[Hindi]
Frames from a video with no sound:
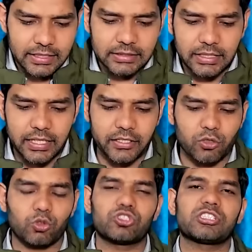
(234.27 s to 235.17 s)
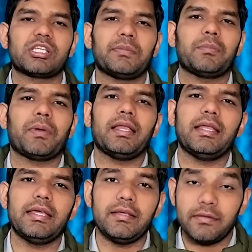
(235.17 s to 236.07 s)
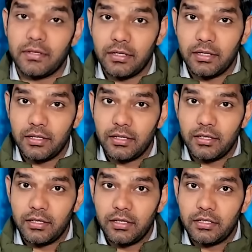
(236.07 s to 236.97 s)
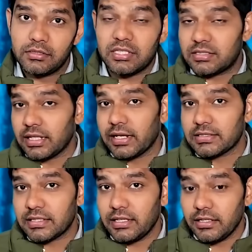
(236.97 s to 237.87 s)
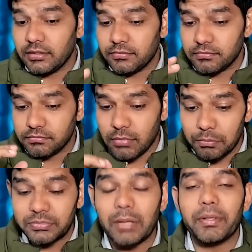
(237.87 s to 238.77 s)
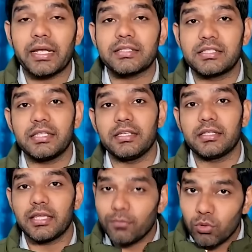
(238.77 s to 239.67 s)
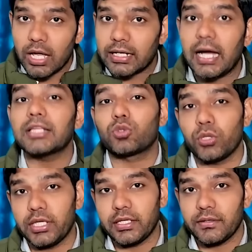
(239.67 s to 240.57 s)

जाता है कि कुछ समय पहले जिस तरह से ममता बनर्जी की मुलाकात हुई